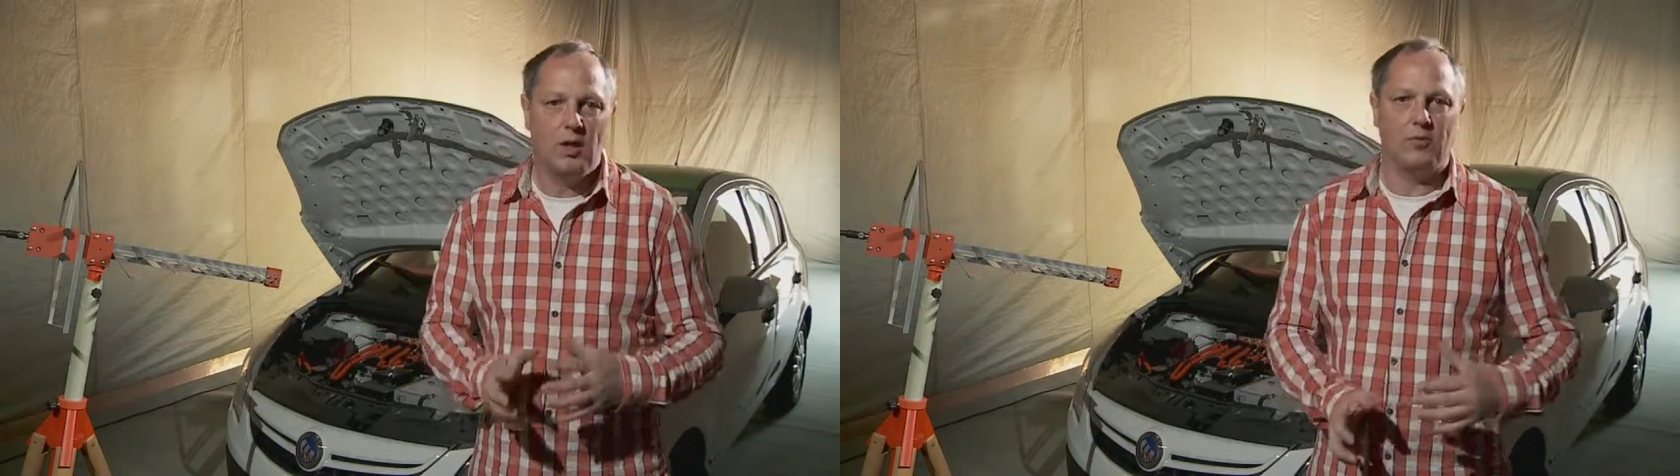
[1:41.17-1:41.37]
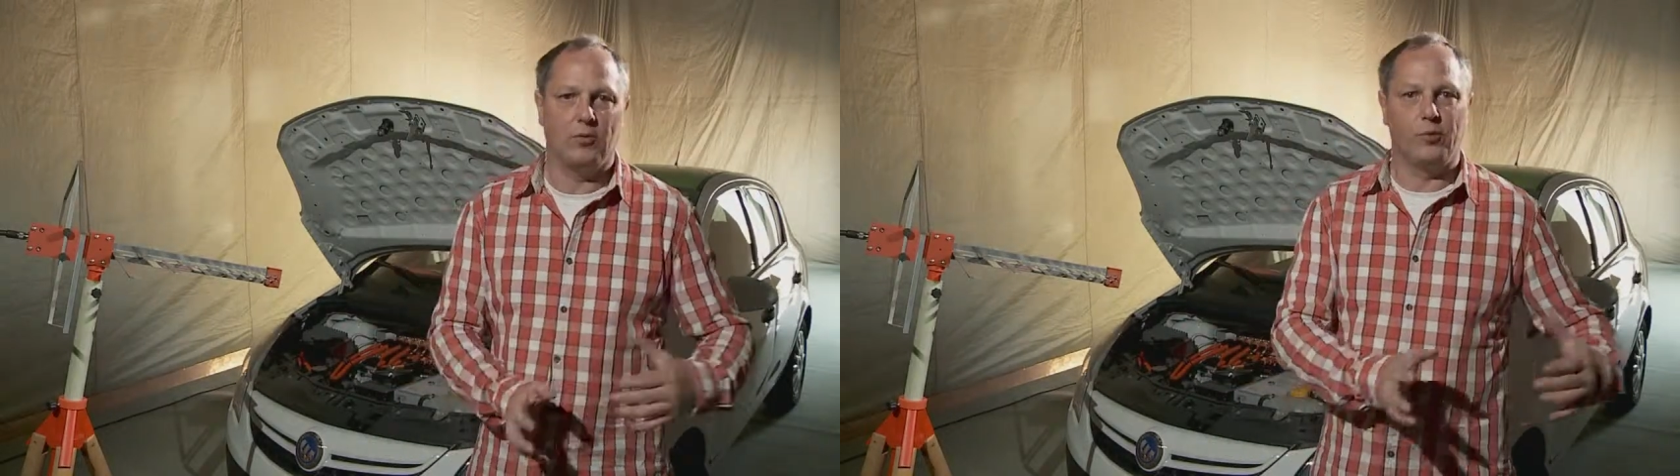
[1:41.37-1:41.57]

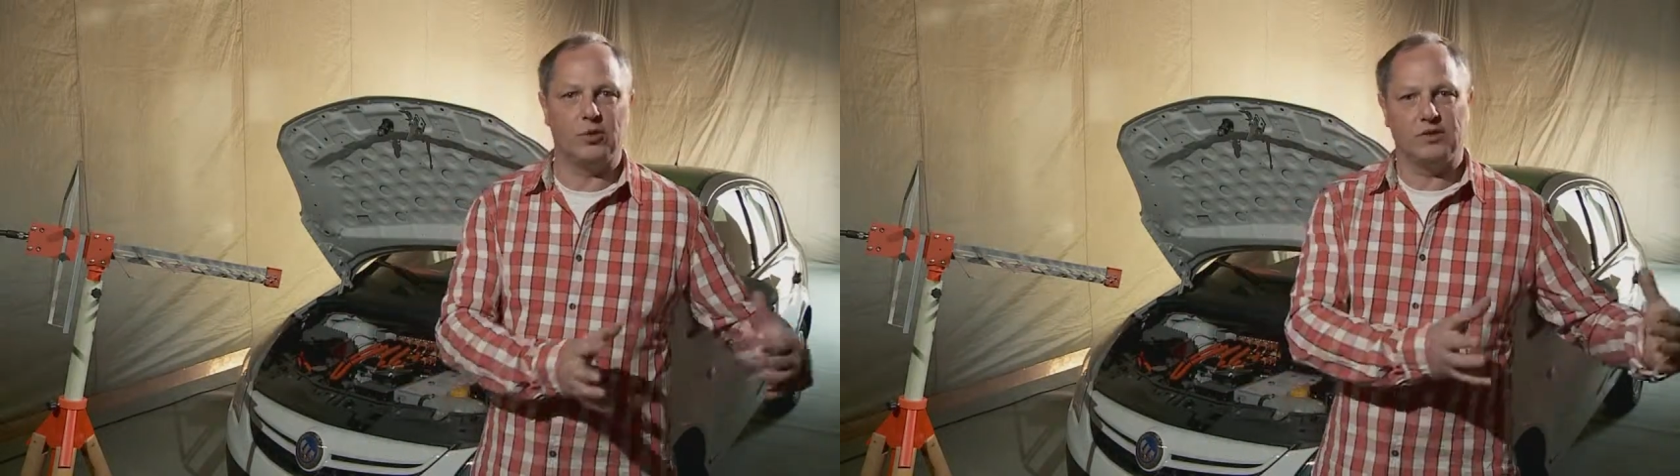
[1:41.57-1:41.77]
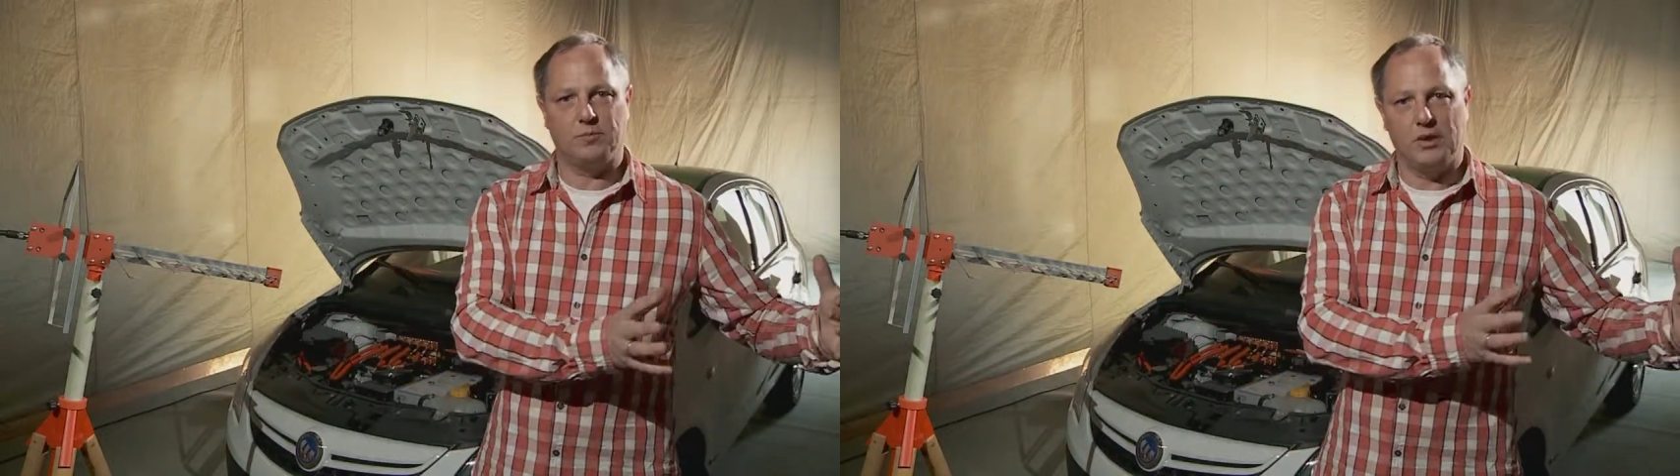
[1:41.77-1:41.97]
wie
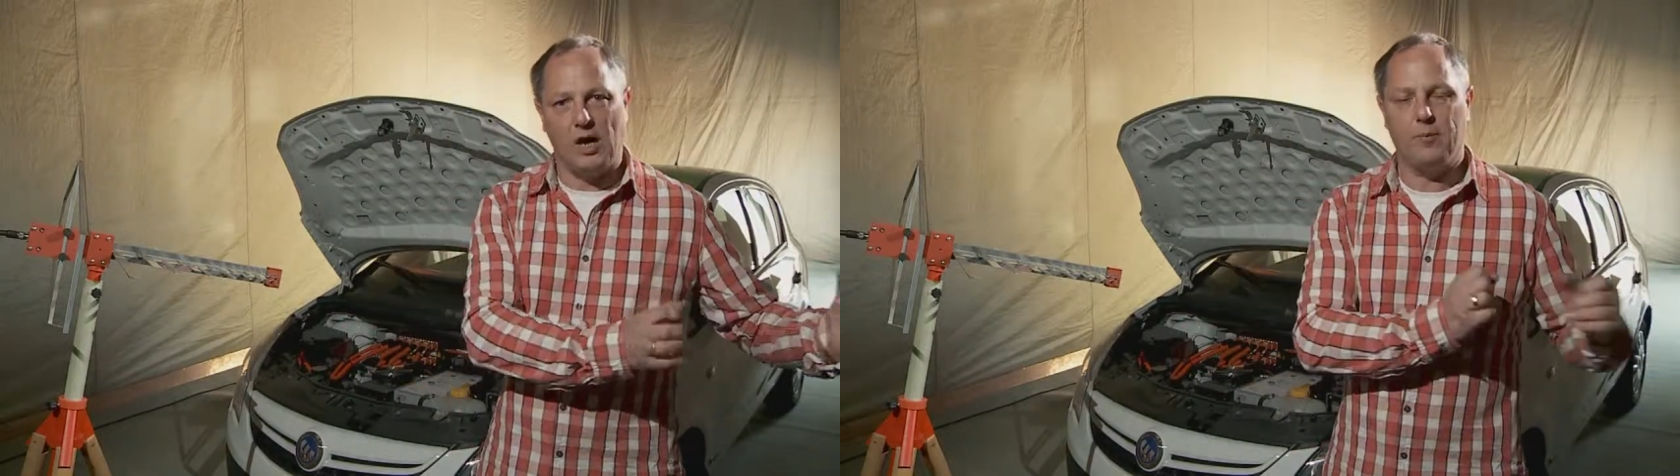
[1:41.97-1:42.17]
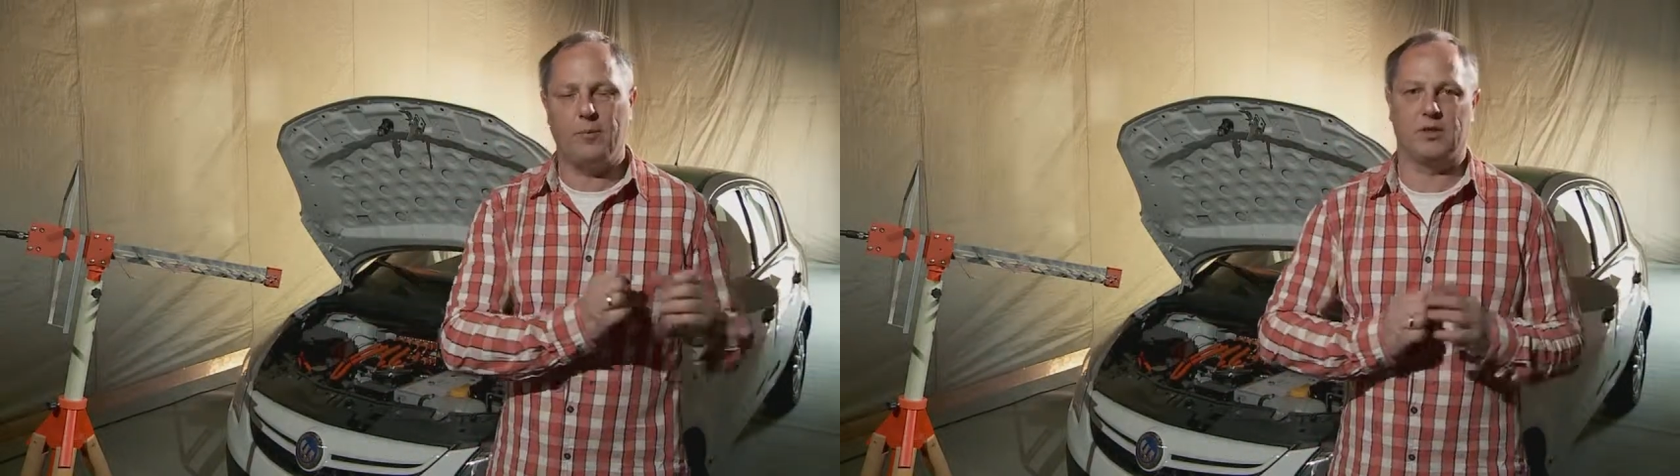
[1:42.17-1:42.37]
wird das
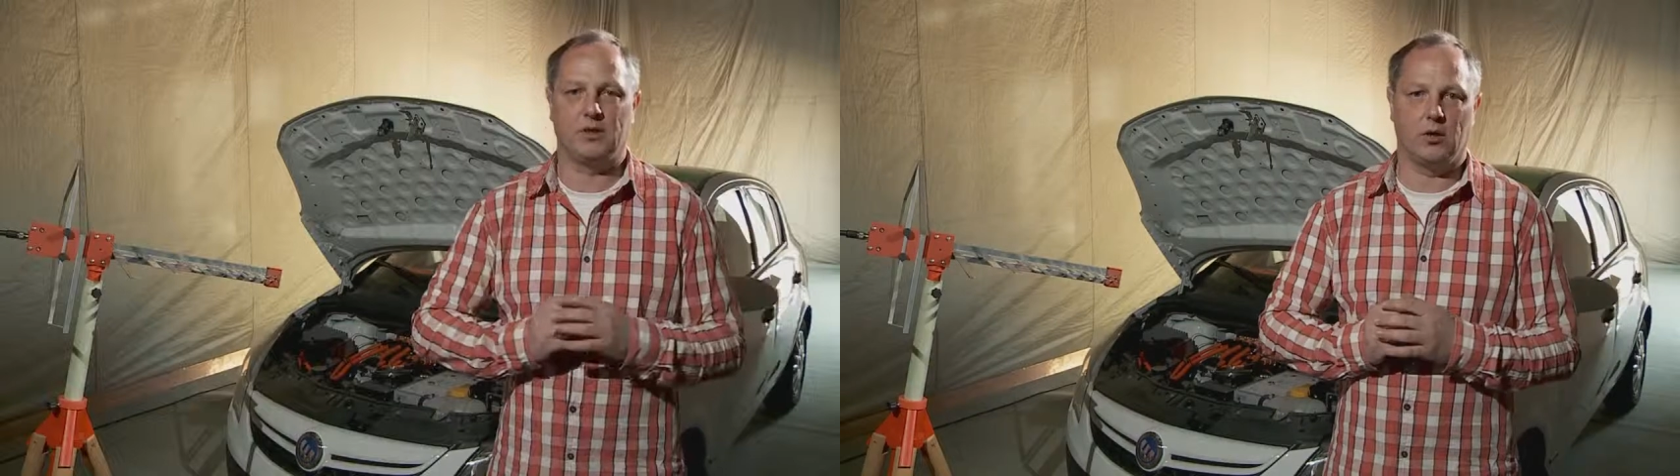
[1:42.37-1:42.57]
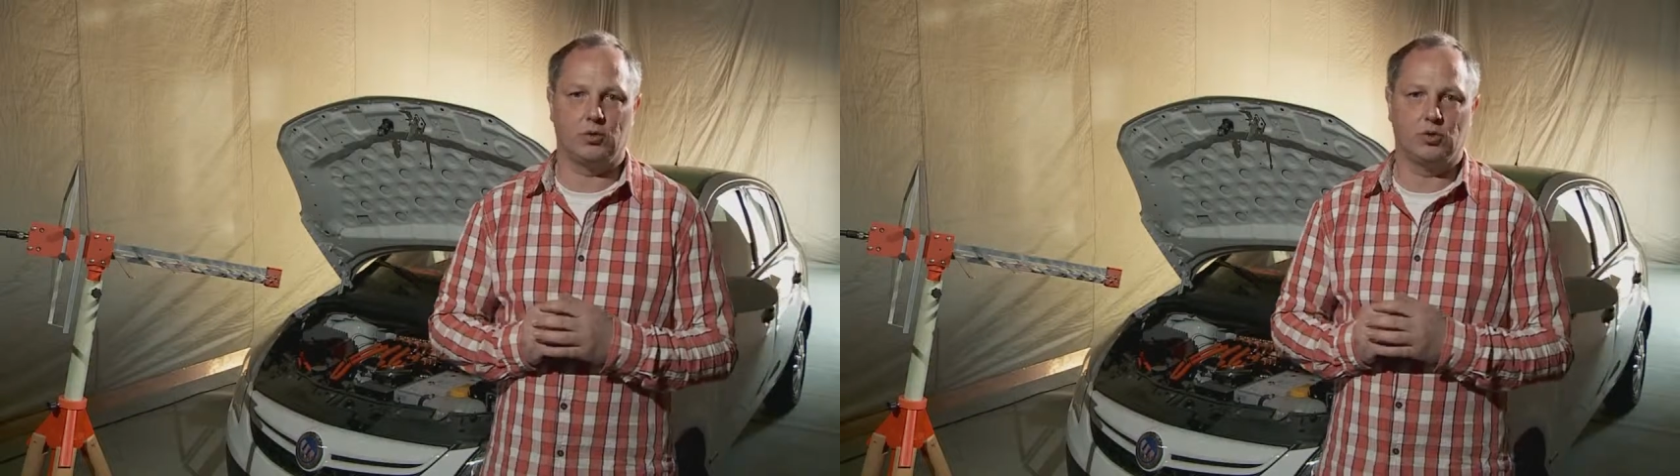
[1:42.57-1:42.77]

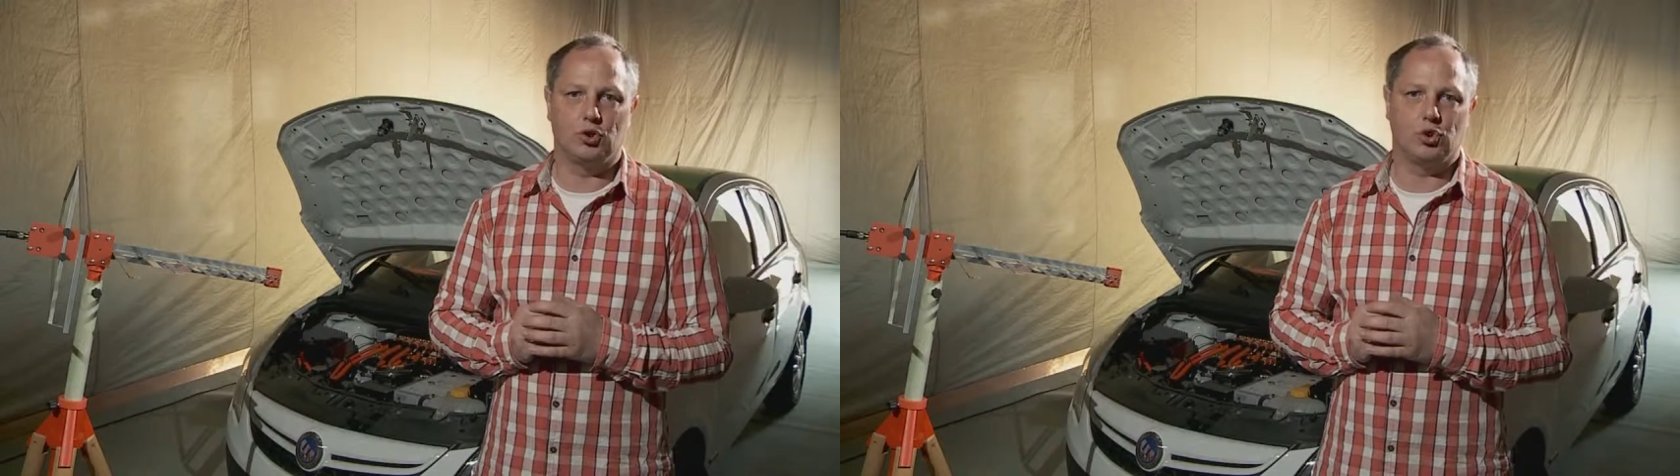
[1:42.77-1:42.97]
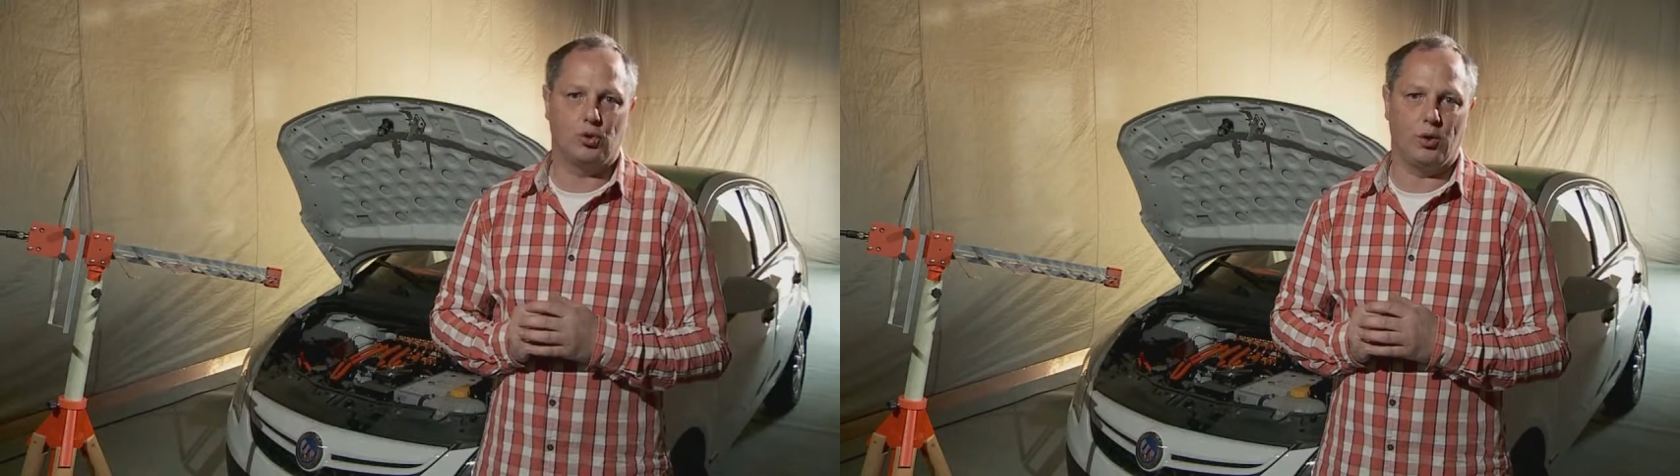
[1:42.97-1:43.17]
benachbarte Auto
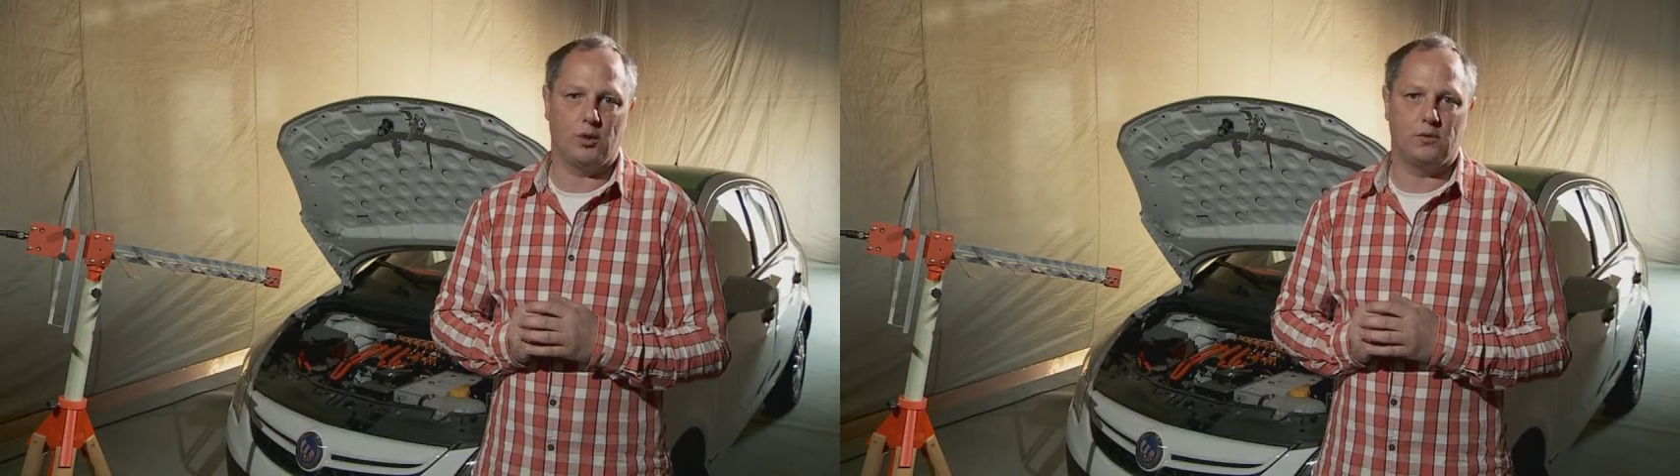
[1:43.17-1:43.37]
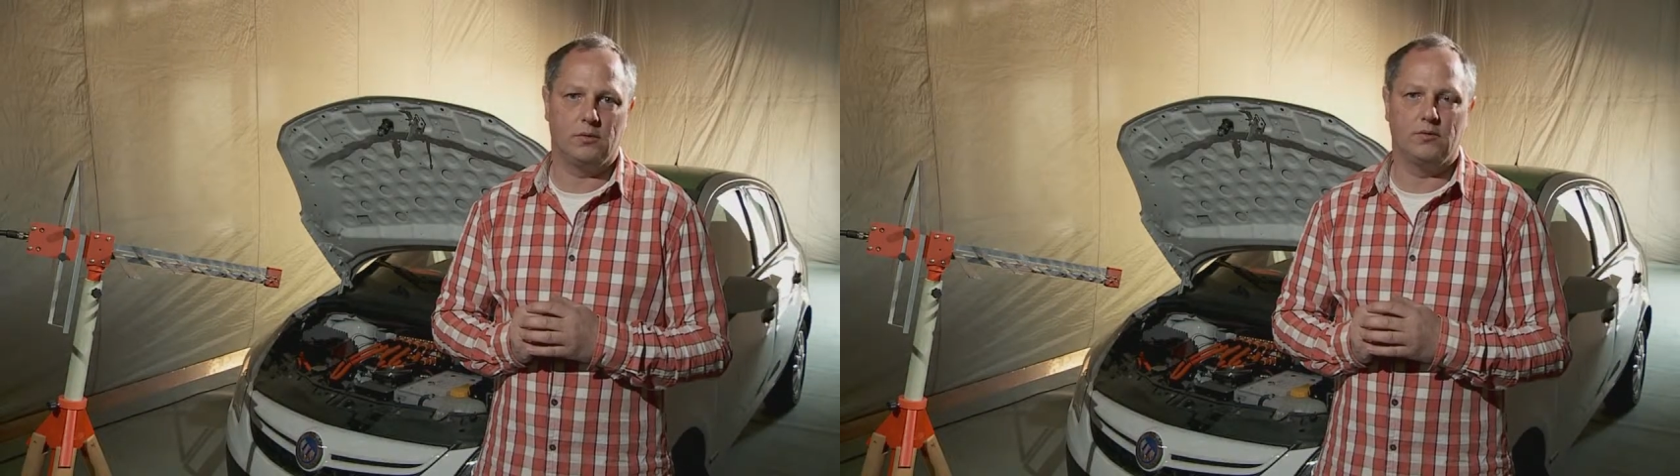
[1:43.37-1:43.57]
gestört?